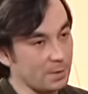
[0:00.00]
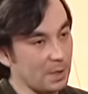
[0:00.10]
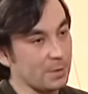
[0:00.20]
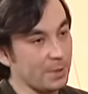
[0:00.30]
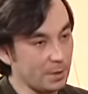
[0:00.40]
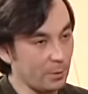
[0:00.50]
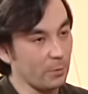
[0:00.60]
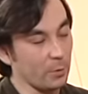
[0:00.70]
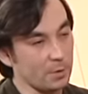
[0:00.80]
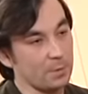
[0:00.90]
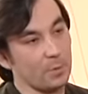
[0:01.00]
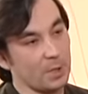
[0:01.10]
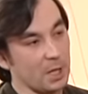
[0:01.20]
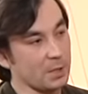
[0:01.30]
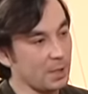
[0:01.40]
Там же есть такое вот
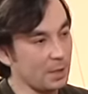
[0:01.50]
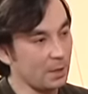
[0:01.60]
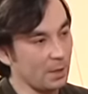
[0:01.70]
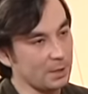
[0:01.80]
как так?